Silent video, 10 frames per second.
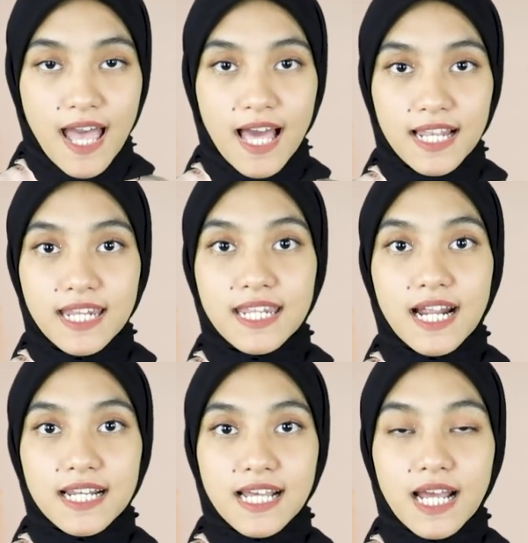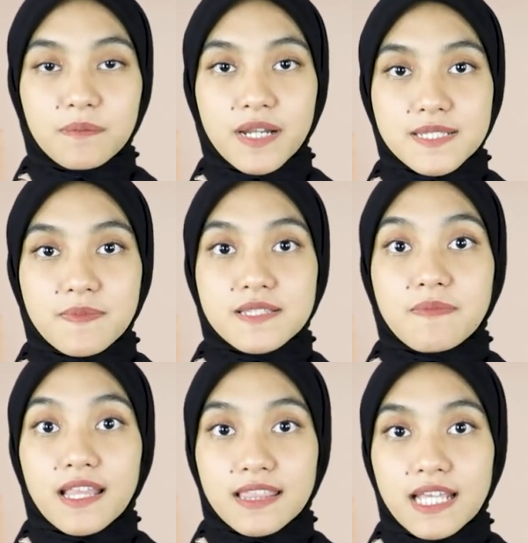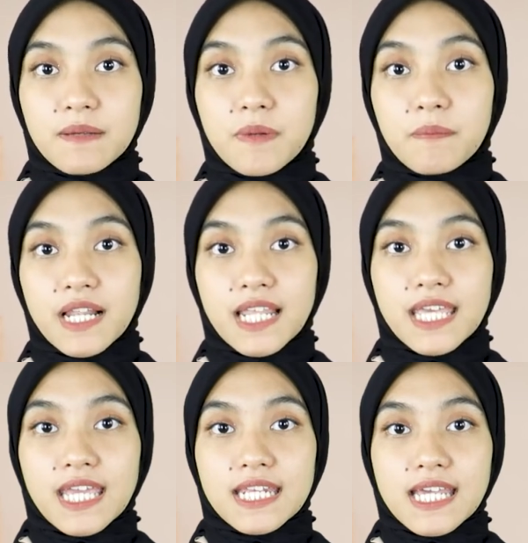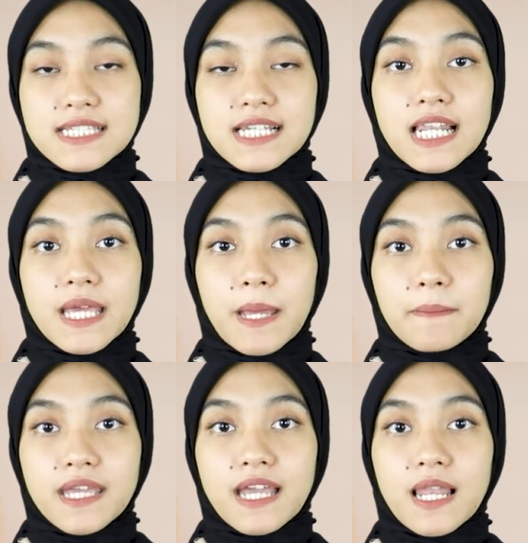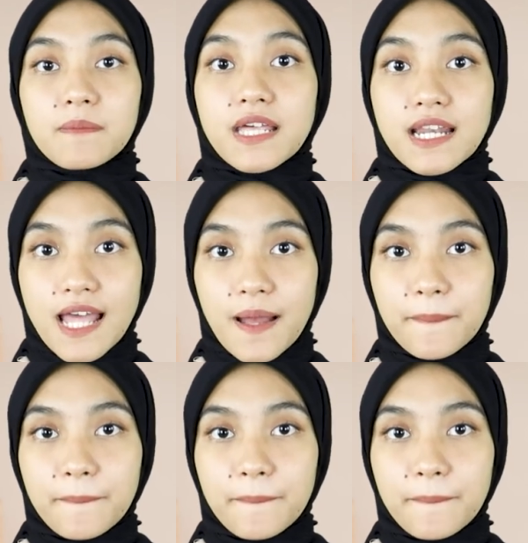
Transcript: Hal ini dikarenakan beras basmati memiliki indeks glikemik yang lebih rendah.